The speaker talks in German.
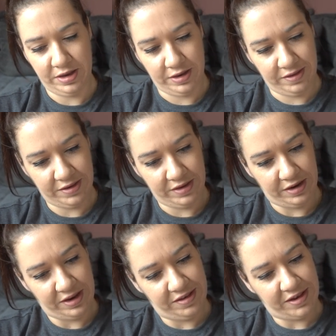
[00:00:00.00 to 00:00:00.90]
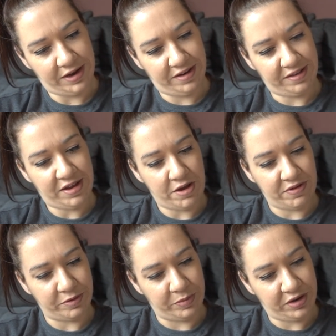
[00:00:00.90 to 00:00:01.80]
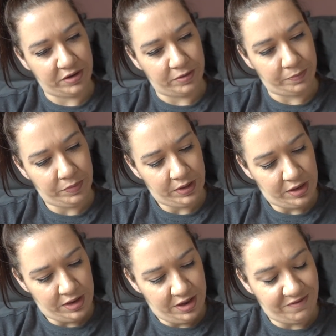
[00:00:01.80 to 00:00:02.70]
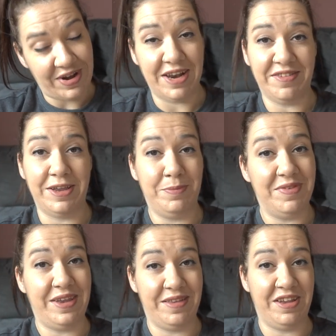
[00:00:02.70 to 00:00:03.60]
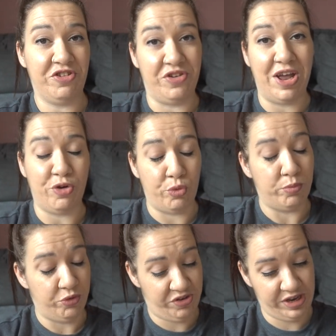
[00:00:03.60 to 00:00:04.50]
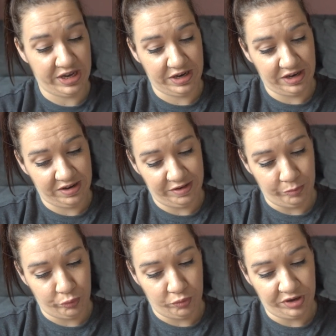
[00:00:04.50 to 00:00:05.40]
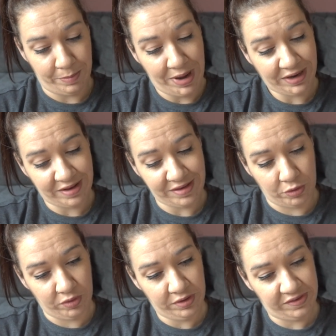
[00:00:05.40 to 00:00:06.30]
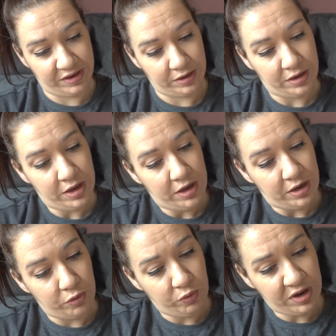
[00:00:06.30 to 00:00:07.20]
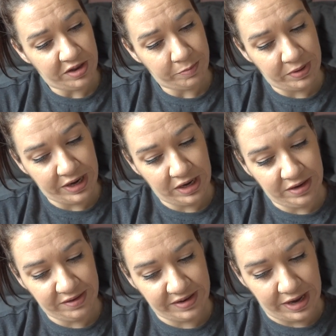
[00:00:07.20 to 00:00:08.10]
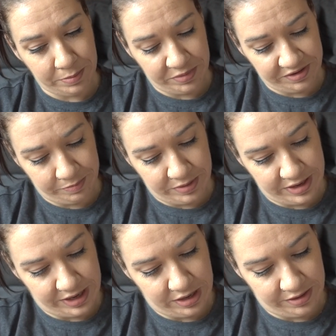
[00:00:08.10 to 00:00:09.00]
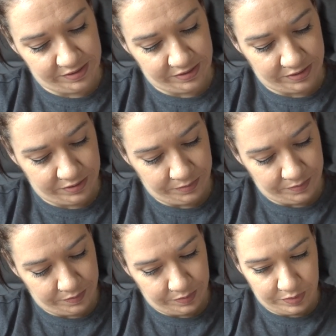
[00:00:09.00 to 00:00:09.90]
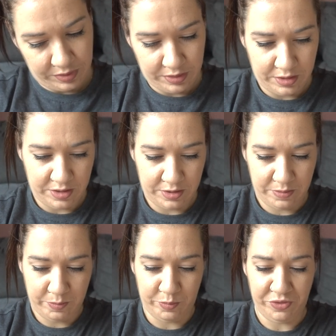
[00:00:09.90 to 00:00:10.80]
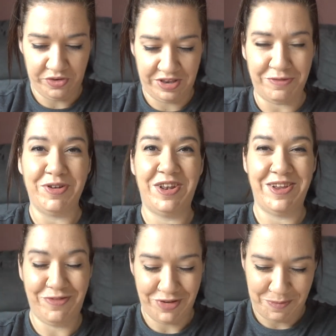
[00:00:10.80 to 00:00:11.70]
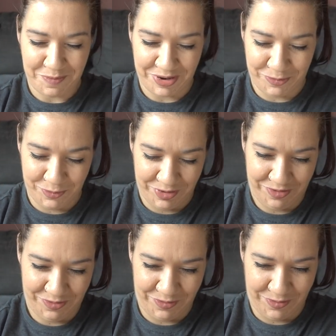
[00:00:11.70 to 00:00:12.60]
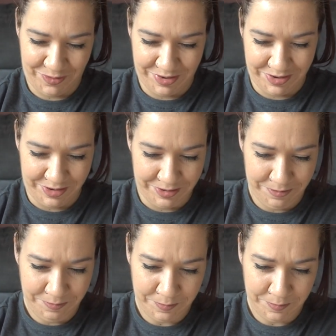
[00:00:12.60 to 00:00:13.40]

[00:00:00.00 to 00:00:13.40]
in die Innenseite des Covers mitgenommen, weil es eben sehr, sehr stark um Musik geht in diesem Buch. Da macht das auch Sinn. Lukas Playlist, Ambers Playlist. Muss ich definitiv mal durchhören.